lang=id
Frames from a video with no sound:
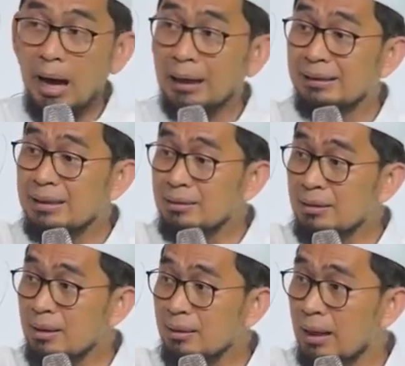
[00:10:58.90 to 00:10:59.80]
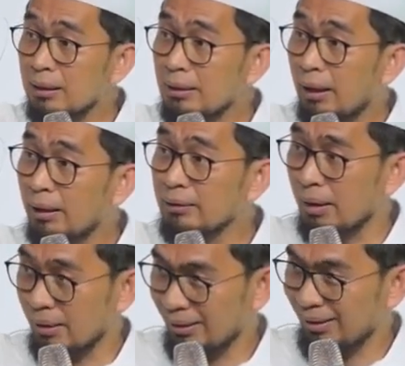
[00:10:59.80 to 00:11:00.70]
adiknya dari
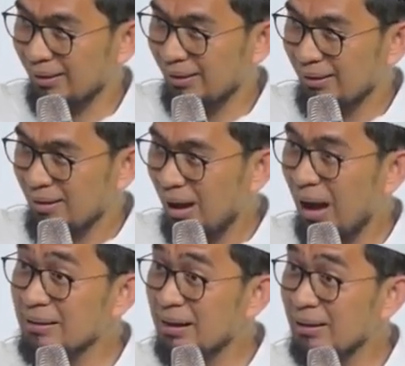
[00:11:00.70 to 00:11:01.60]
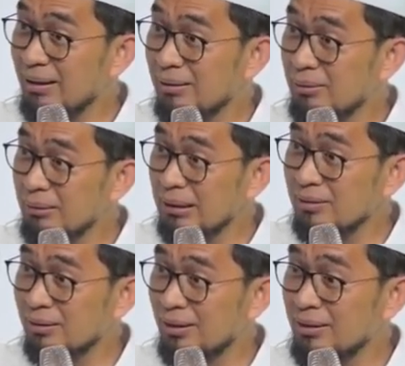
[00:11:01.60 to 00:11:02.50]
Hannah. Hannah itu
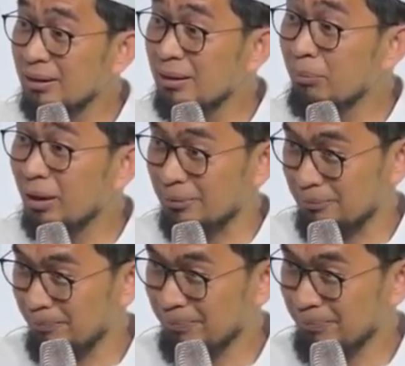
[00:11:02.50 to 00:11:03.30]
istrinya Imran.